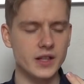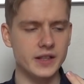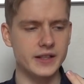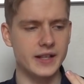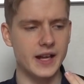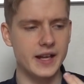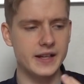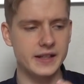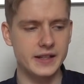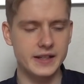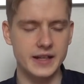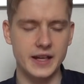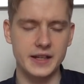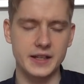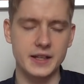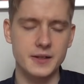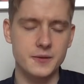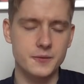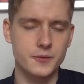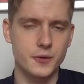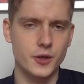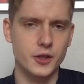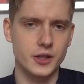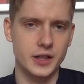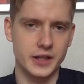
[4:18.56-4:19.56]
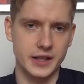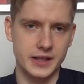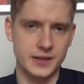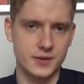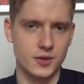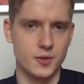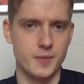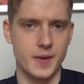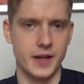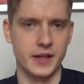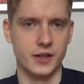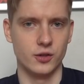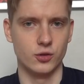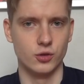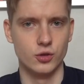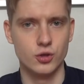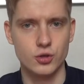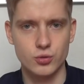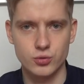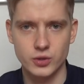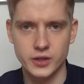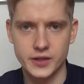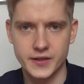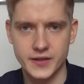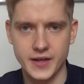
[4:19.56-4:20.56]
dann in der dritten Folge geht es um meine
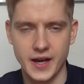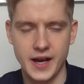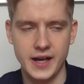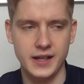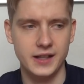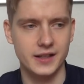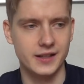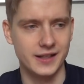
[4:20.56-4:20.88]
Grundschulzeit,